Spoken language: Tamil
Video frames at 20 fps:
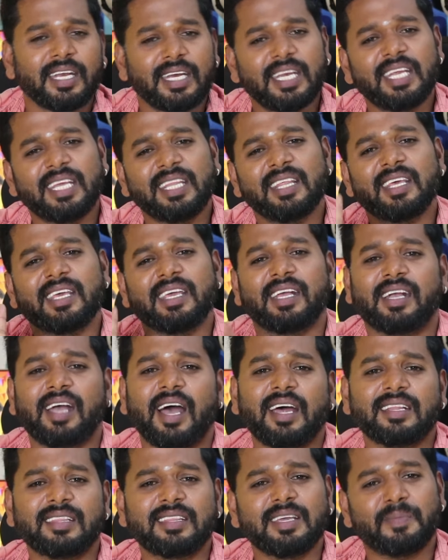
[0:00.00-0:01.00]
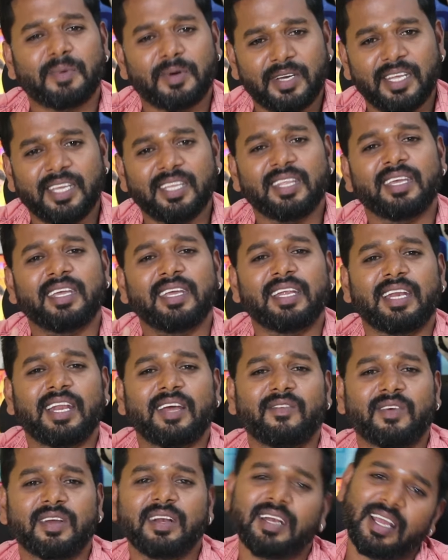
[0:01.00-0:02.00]
நீ தான் என் கார்த்தி அப்புறம் நீ தான் என்
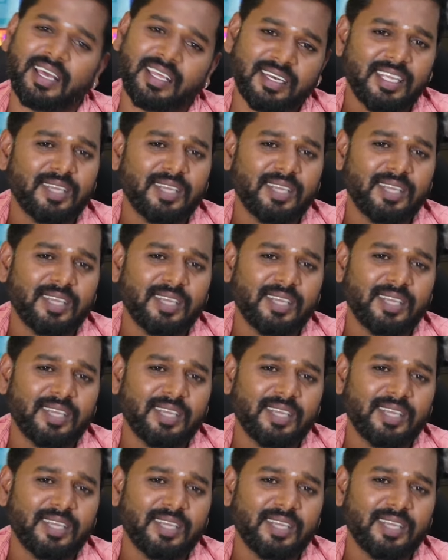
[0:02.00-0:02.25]
லவ்வர் நான்